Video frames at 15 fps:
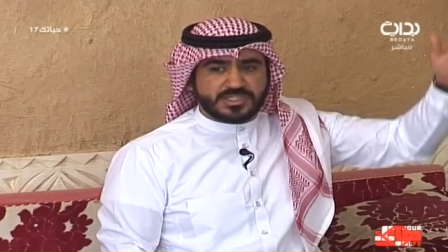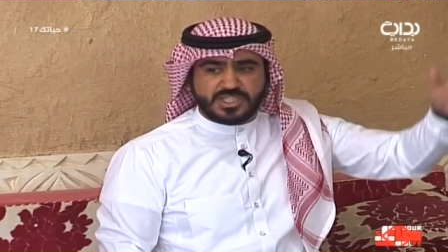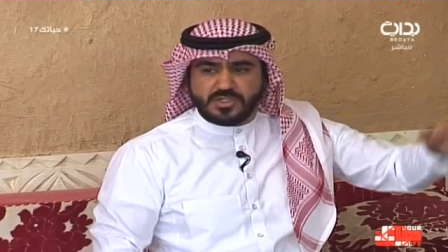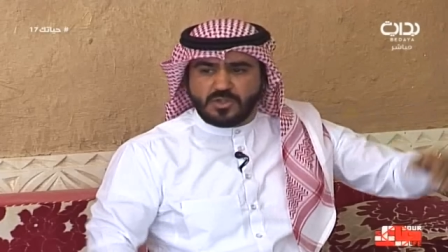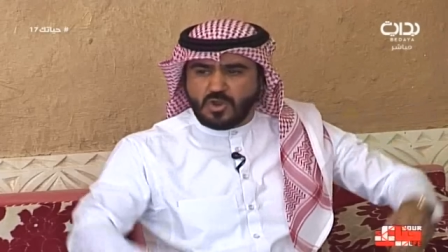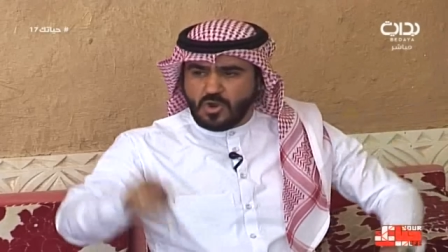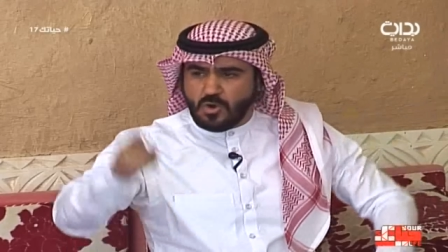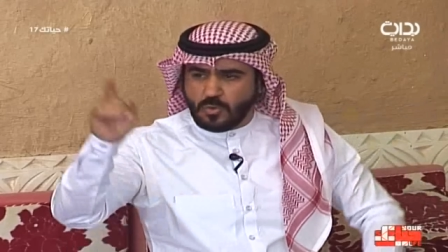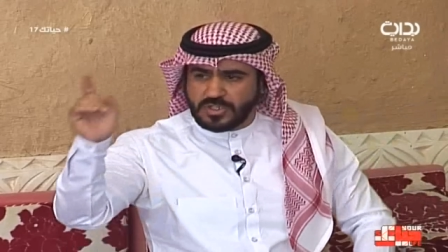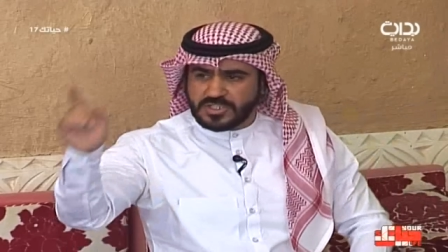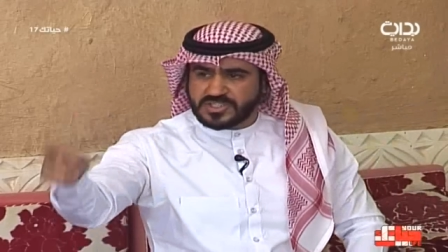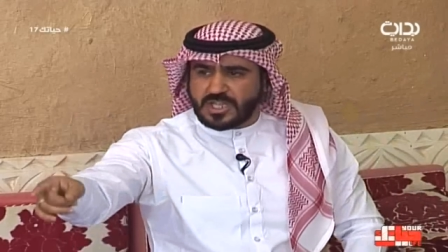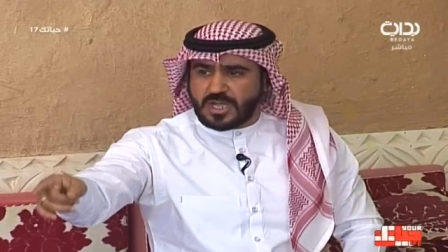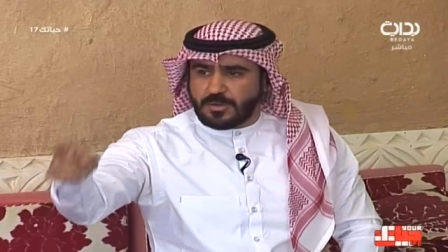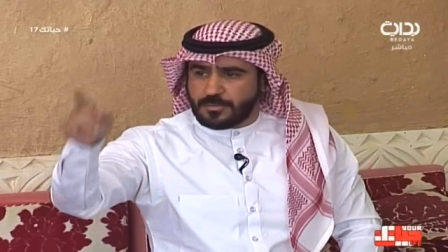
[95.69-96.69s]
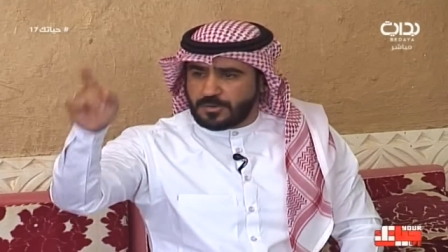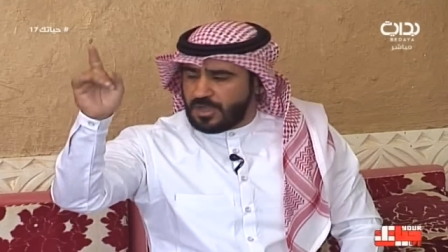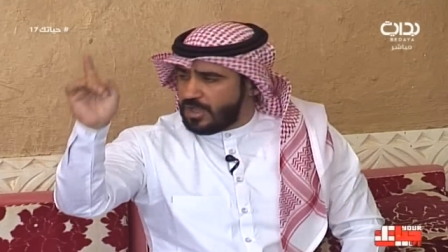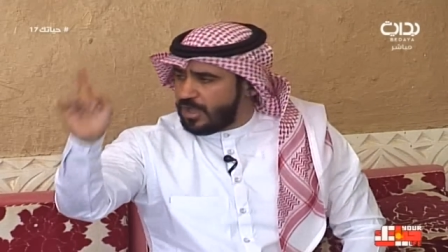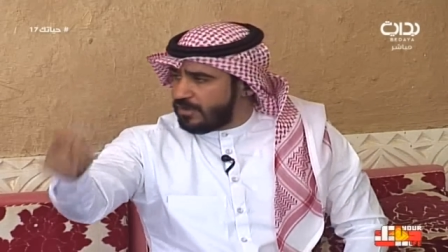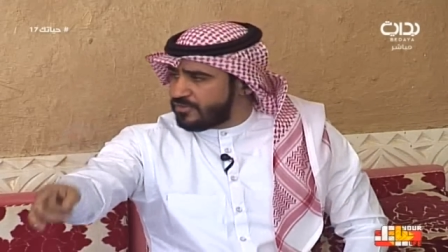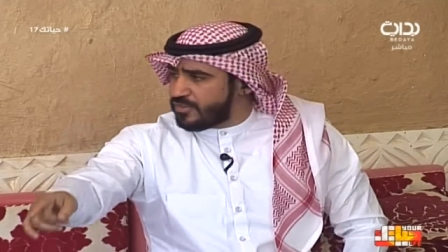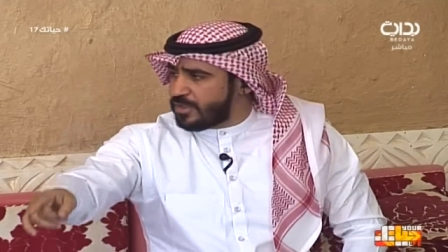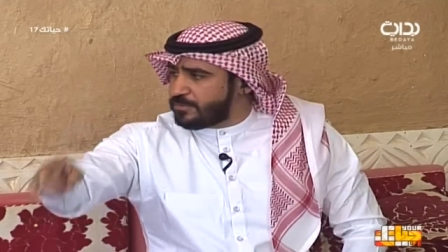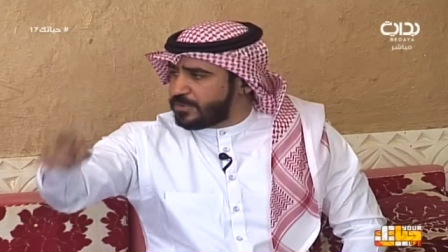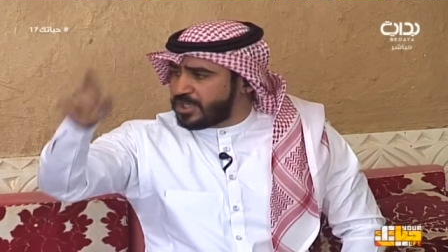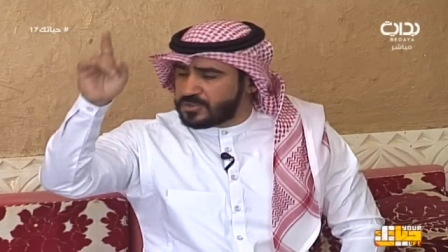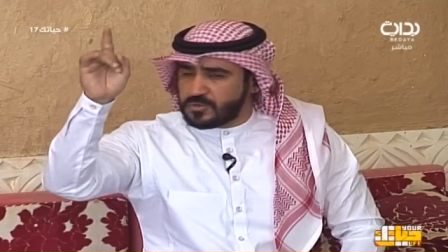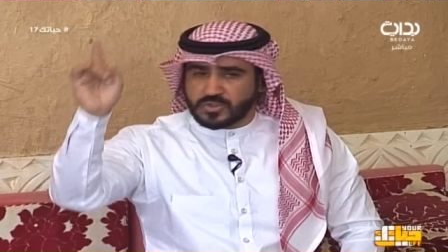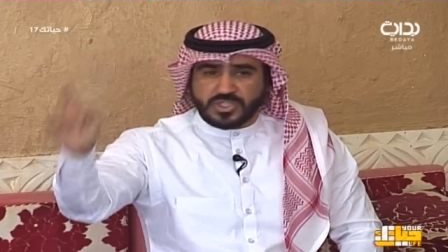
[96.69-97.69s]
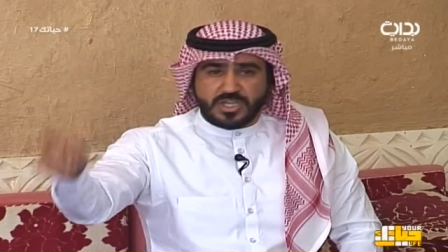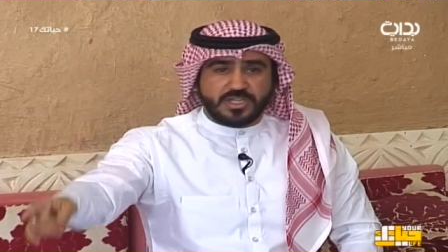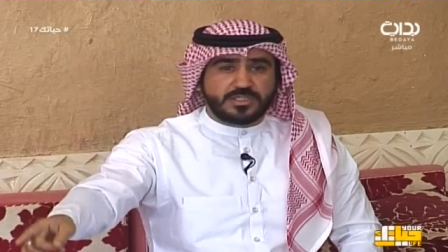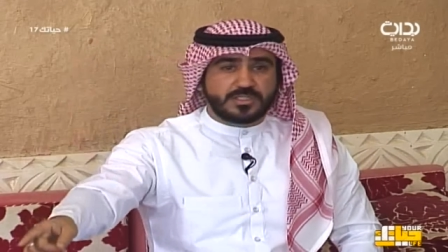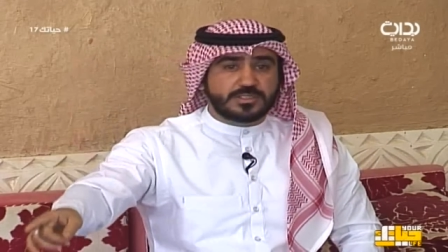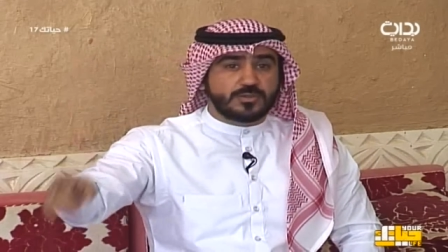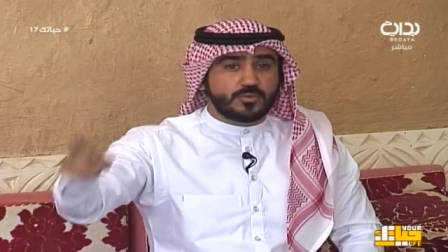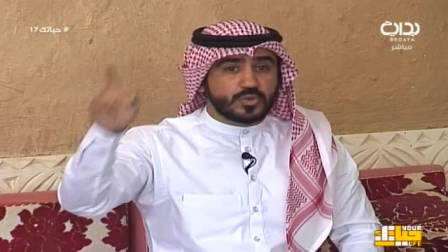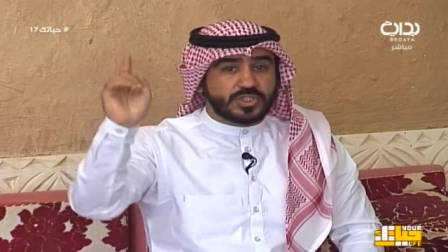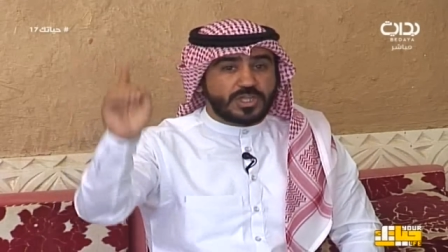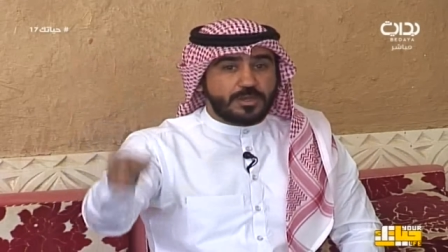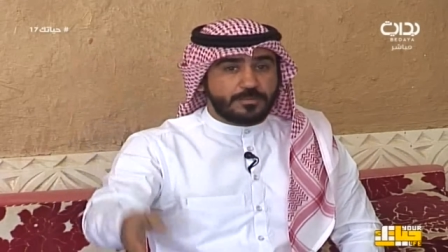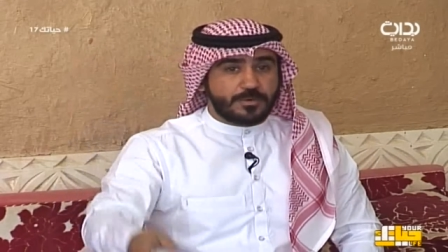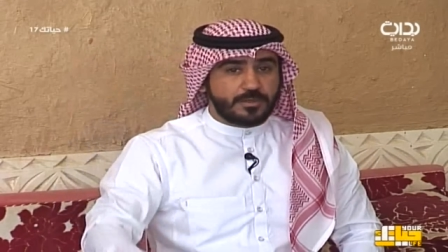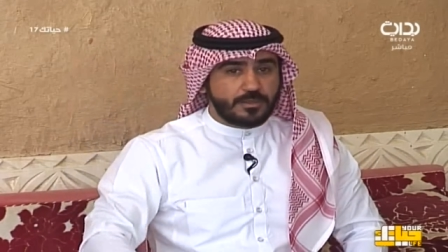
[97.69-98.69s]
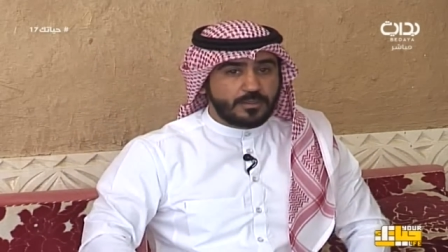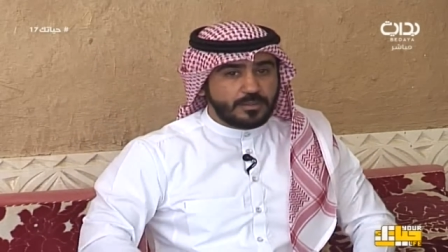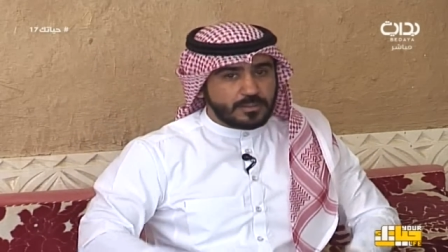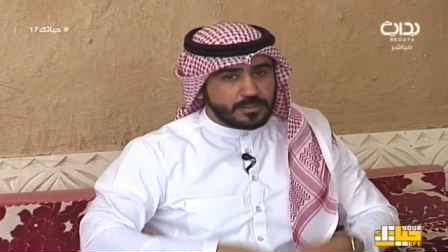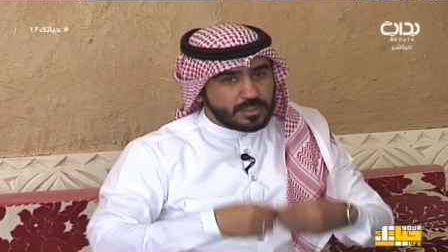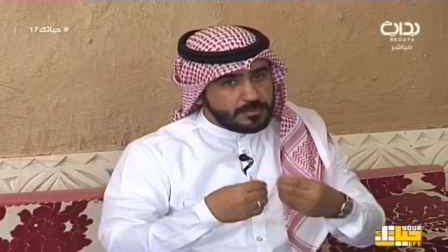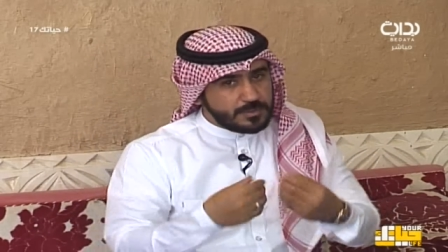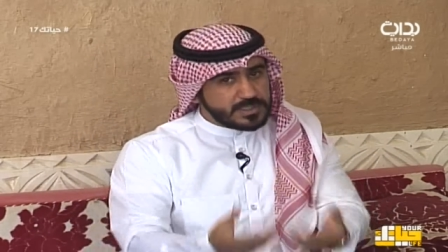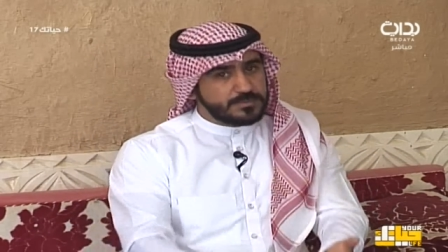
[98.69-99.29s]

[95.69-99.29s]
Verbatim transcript: سنين وهي صابره حافظه البيت وصاينته وصابره واجد طب نعم.